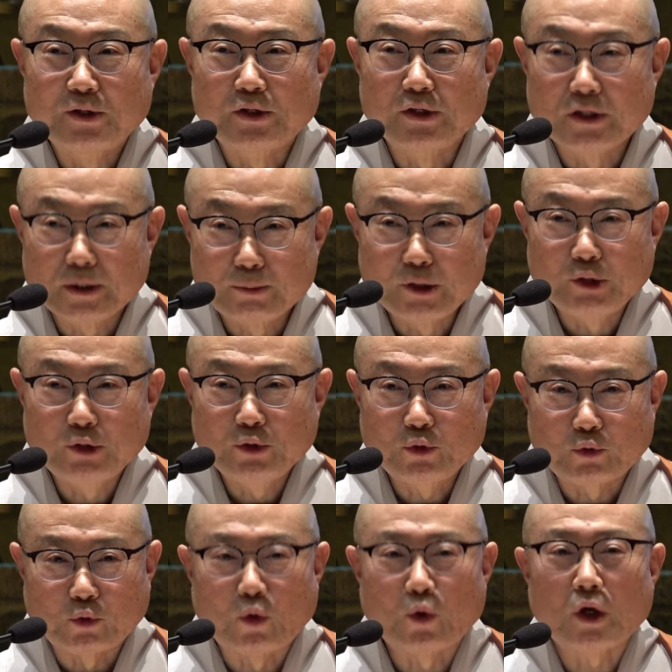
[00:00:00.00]

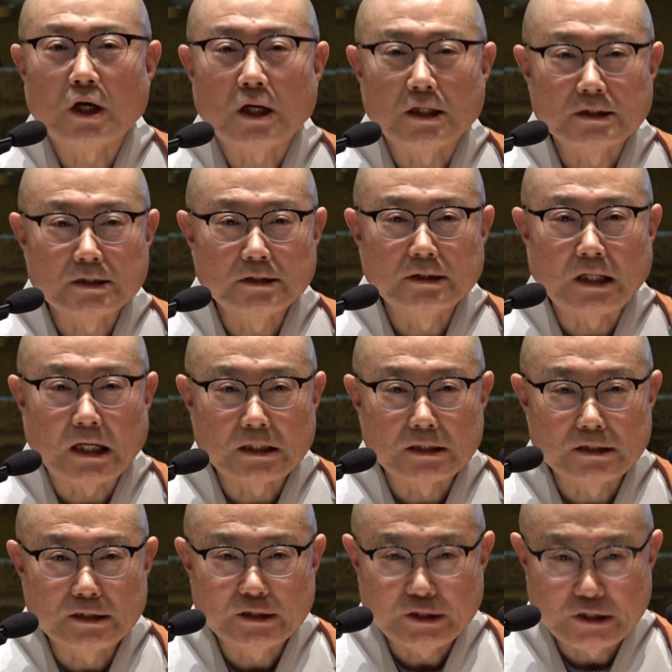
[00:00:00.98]
그러면 돌아가신
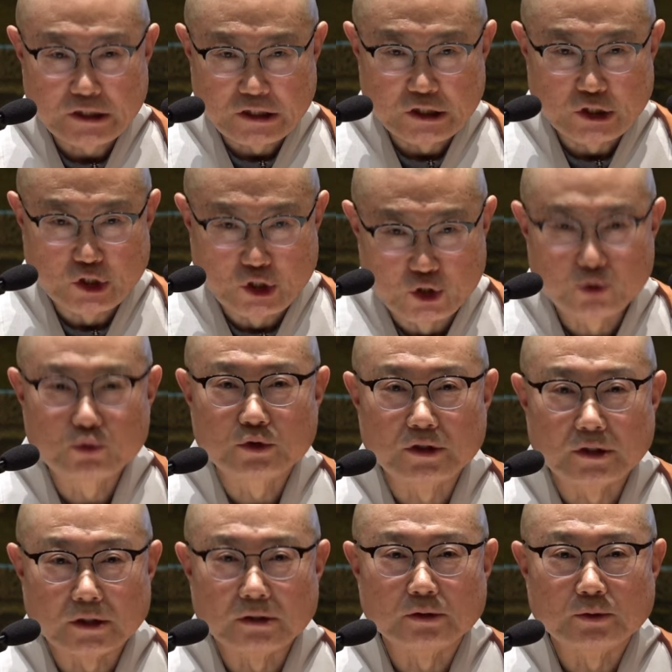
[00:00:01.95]
날이
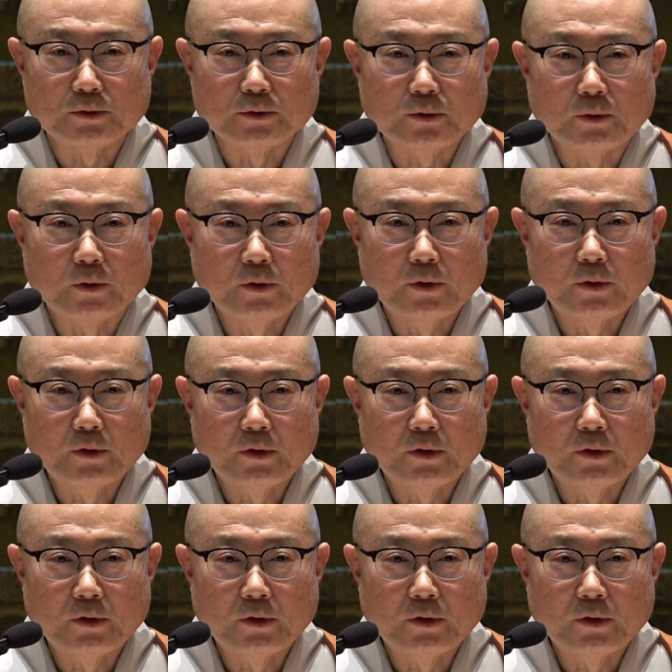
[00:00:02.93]
기준이 되는 거죠.